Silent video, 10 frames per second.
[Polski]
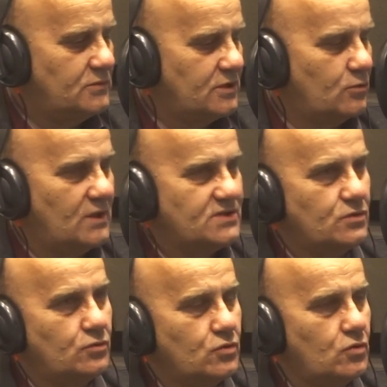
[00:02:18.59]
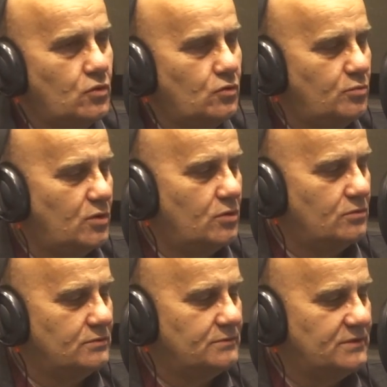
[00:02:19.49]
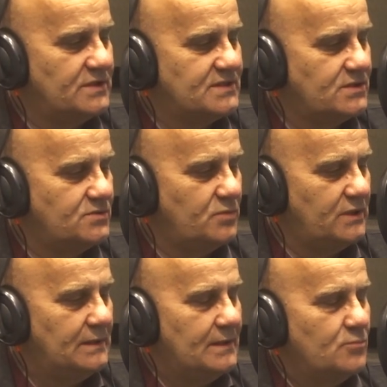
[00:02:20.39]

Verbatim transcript: regulacją ruchu, bo jesteśmy,